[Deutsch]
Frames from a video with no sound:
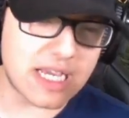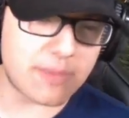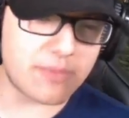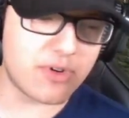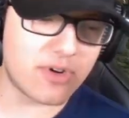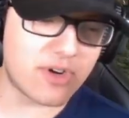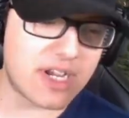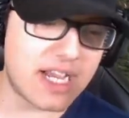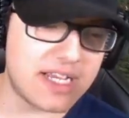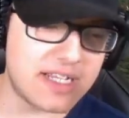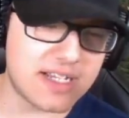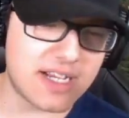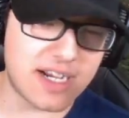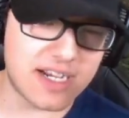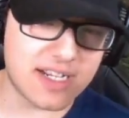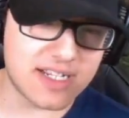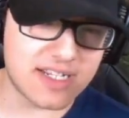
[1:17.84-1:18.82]
habe noch keinen Drachen.
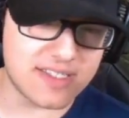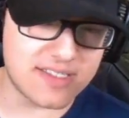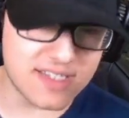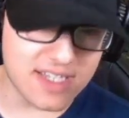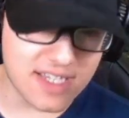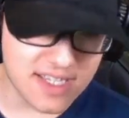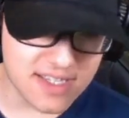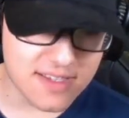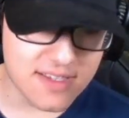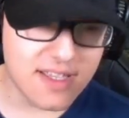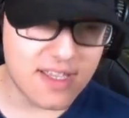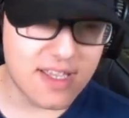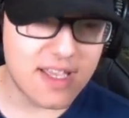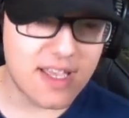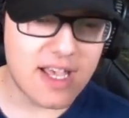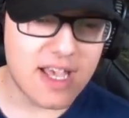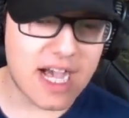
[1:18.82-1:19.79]
Drachen gesehen.
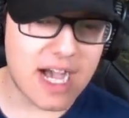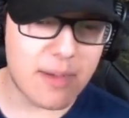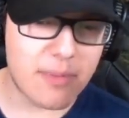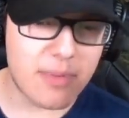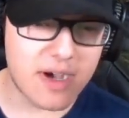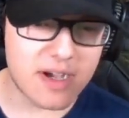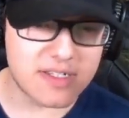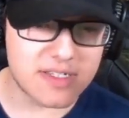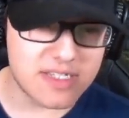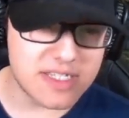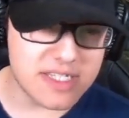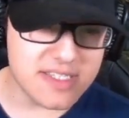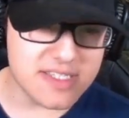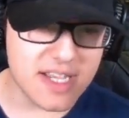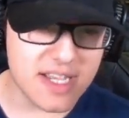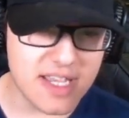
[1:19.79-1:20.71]
Aber dieser